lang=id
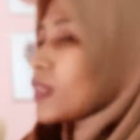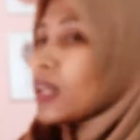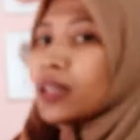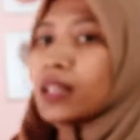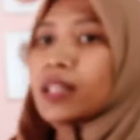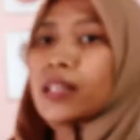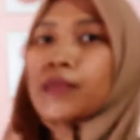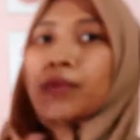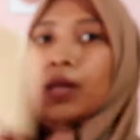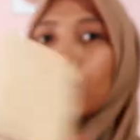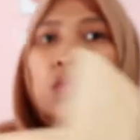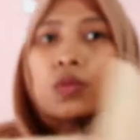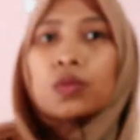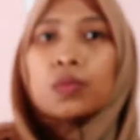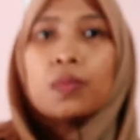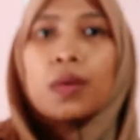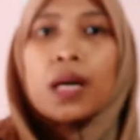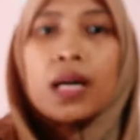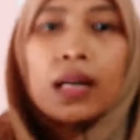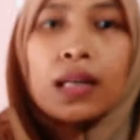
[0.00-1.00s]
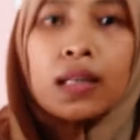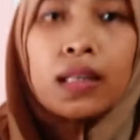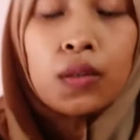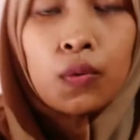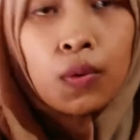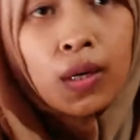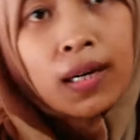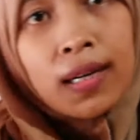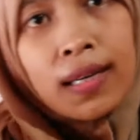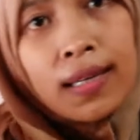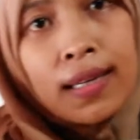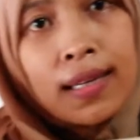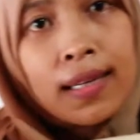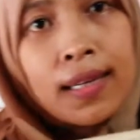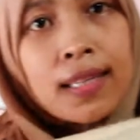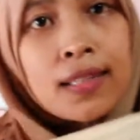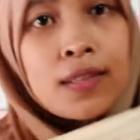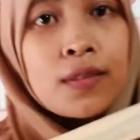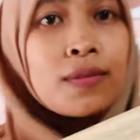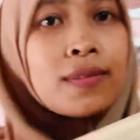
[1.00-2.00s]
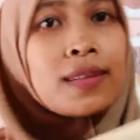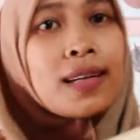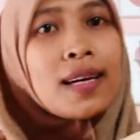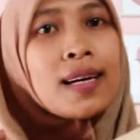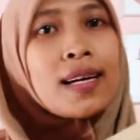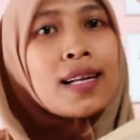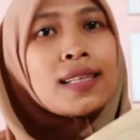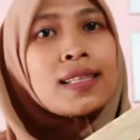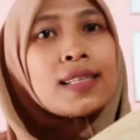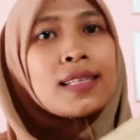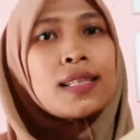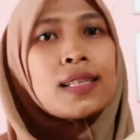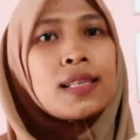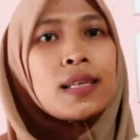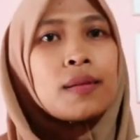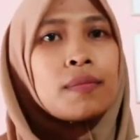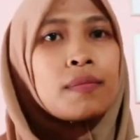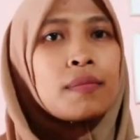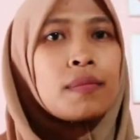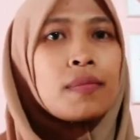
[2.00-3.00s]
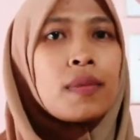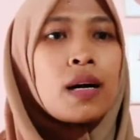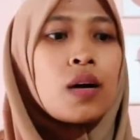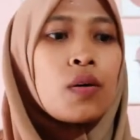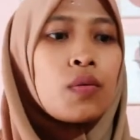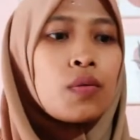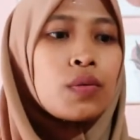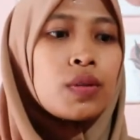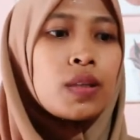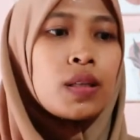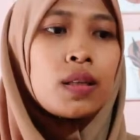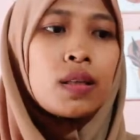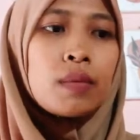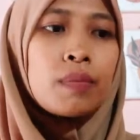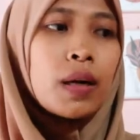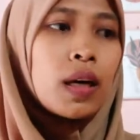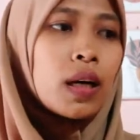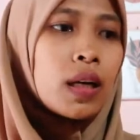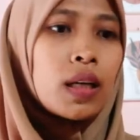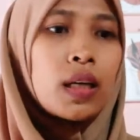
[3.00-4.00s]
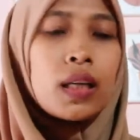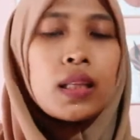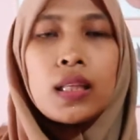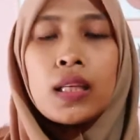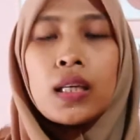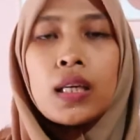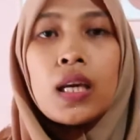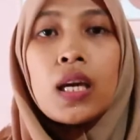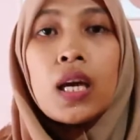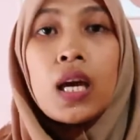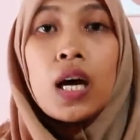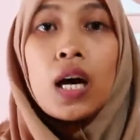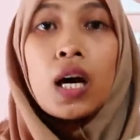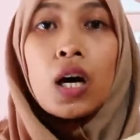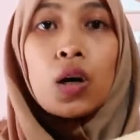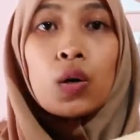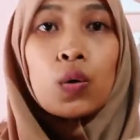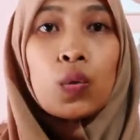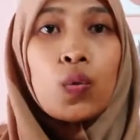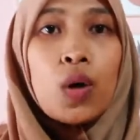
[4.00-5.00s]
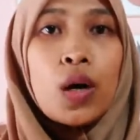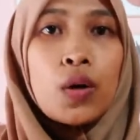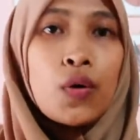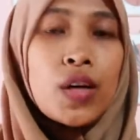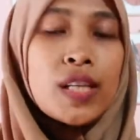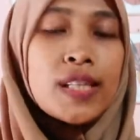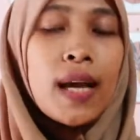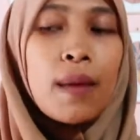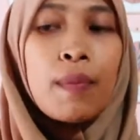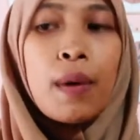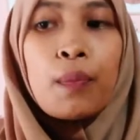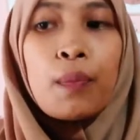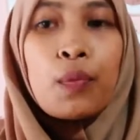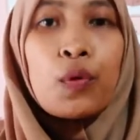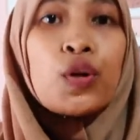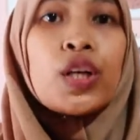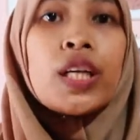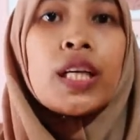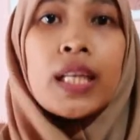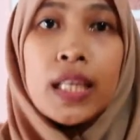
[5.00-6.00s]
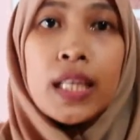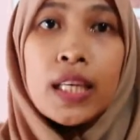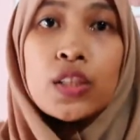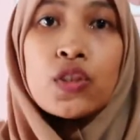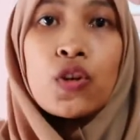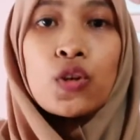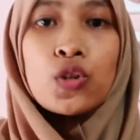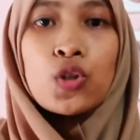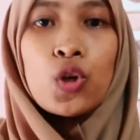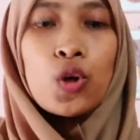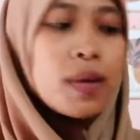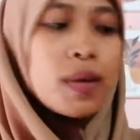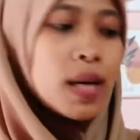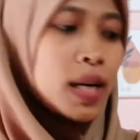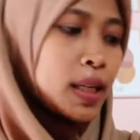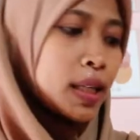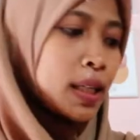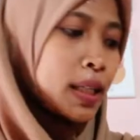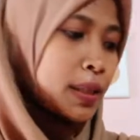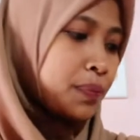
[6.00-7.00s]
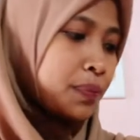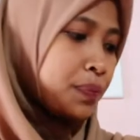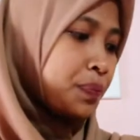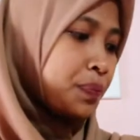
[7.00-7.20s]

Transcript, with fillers: ini bagus banget warnanya natural jadi mau dipakai di ruang nuansa apapun ini cocok banget